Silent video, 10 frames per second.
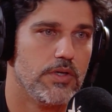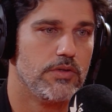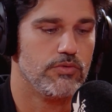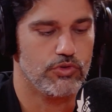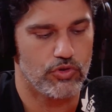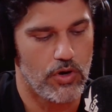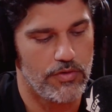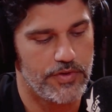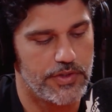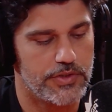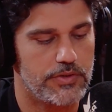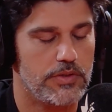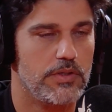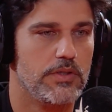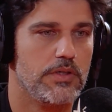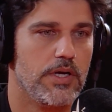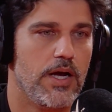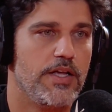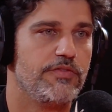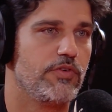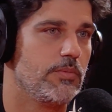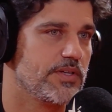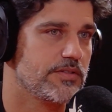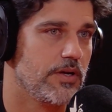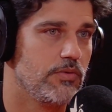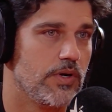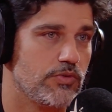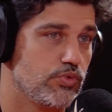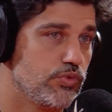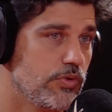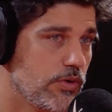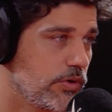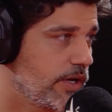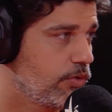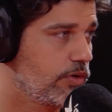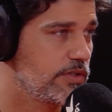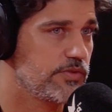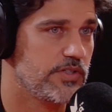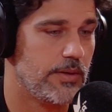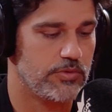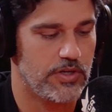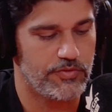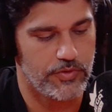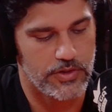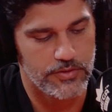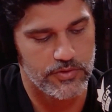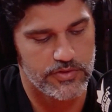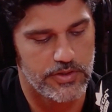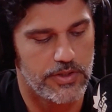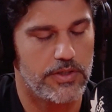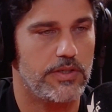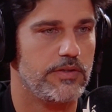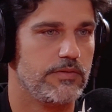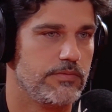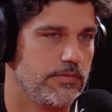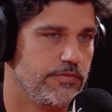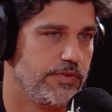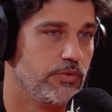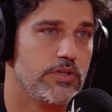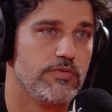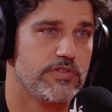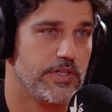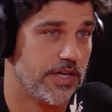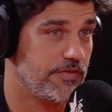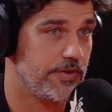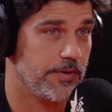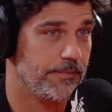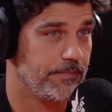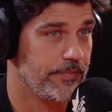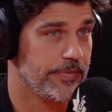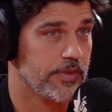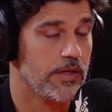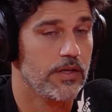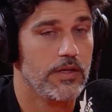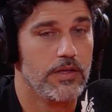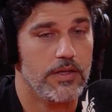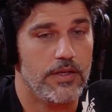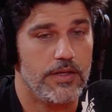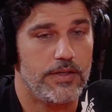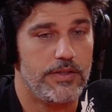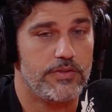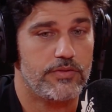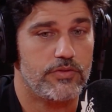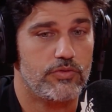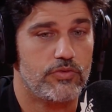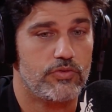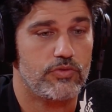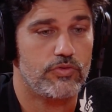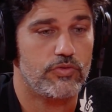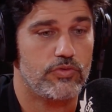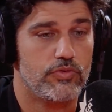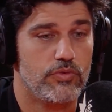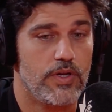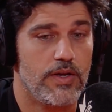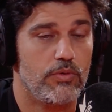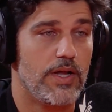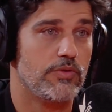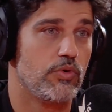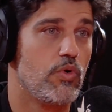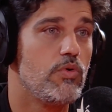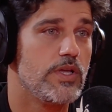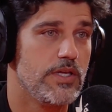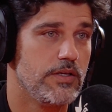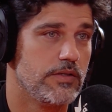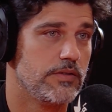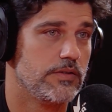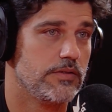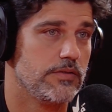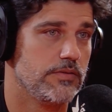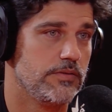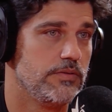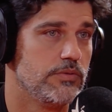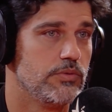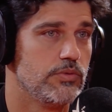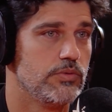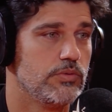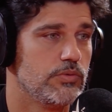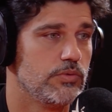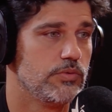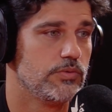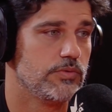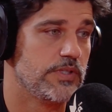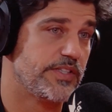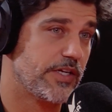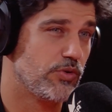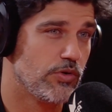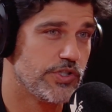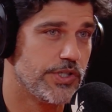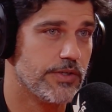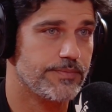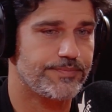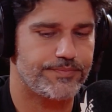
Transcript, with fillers: dos jovens uh, à informação, a tudo, a qualquer coisa, você abre o telefone e você vê o que você quer ver. Uhum. Isso é o lado ruim do, da tecnologia.